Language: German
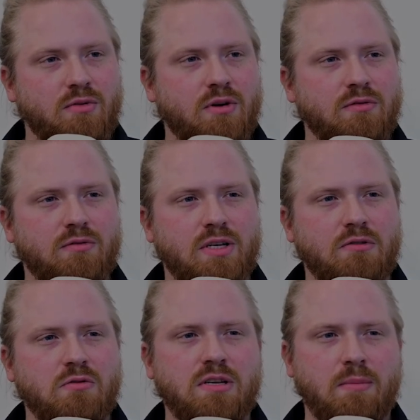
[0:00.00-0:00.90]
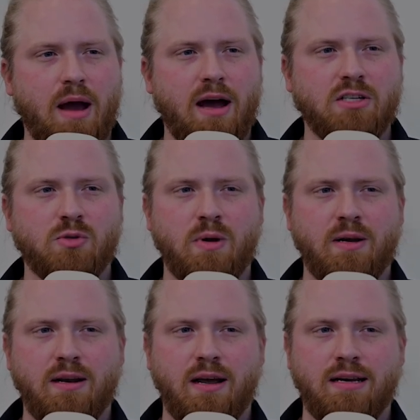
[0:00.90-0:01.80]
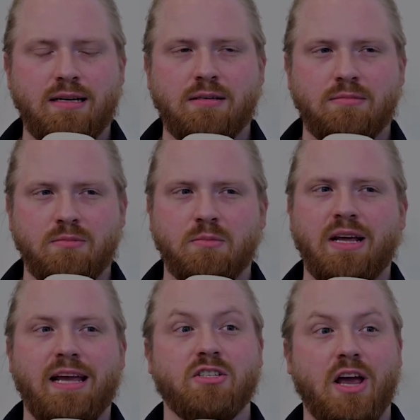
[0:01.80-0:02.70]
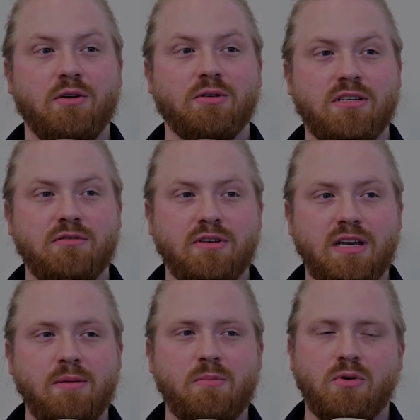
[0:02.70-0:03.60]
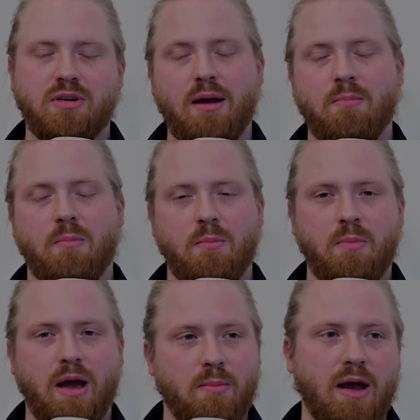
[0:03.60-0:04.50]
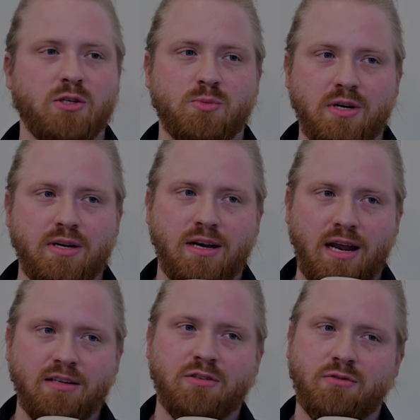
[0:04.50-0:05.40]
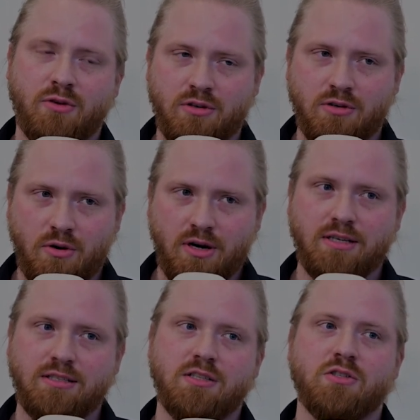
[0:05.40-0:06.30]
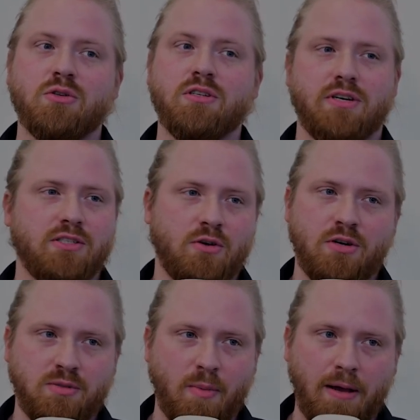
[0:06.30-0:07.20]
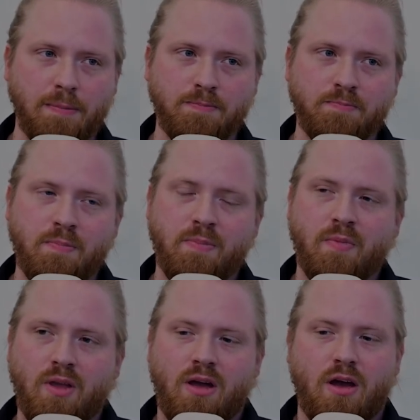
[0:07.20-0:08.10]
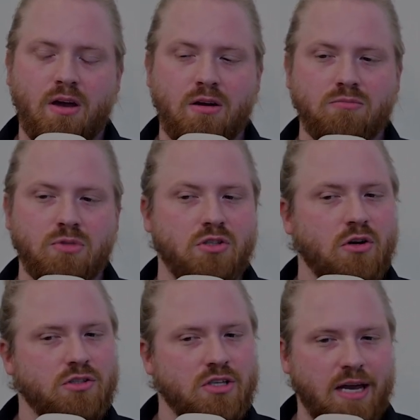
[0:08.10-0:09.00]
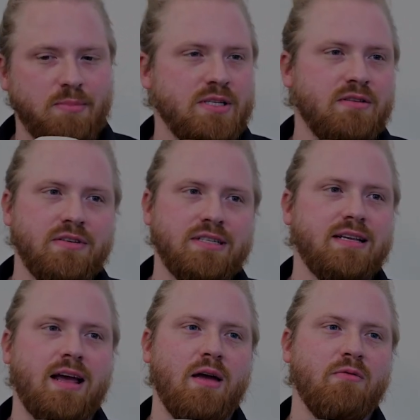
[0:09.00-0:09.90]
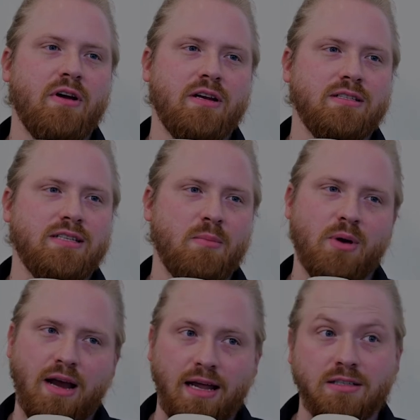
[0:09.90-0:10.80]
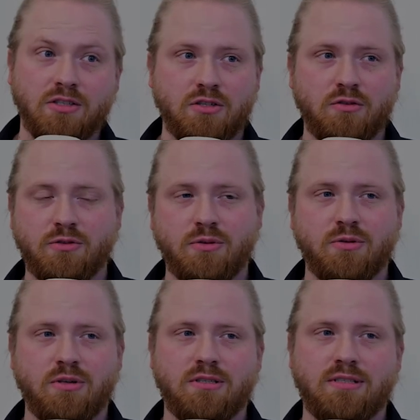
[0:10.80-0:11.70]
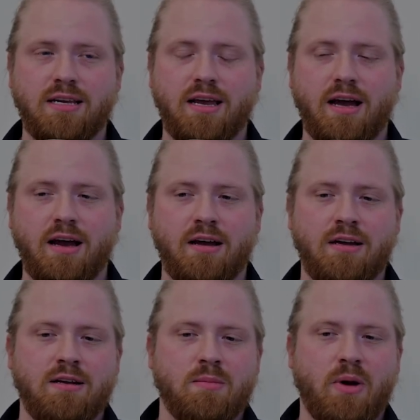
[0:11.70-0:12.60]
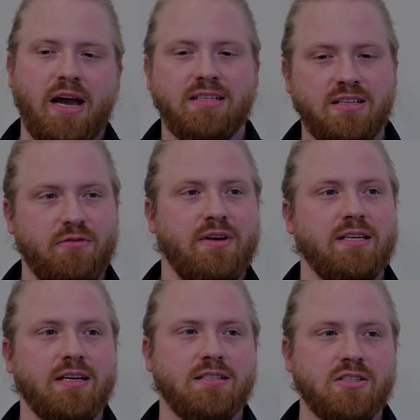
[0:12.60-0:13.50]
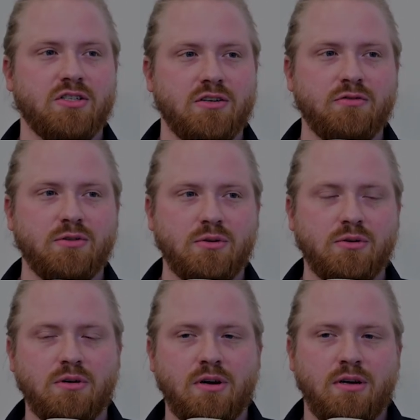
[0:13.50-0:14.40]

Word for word: wollten wir nur dem Haarspender eine Entscheidungshilfe geben und haben ein paar Beispiele genannt von Organisationen, die was Tolles machen. Ähm, die Deutsche Krebshilfe ist einfach eine sehr bekannte Stiftung, eine sehr breit gefächerte Stiftung.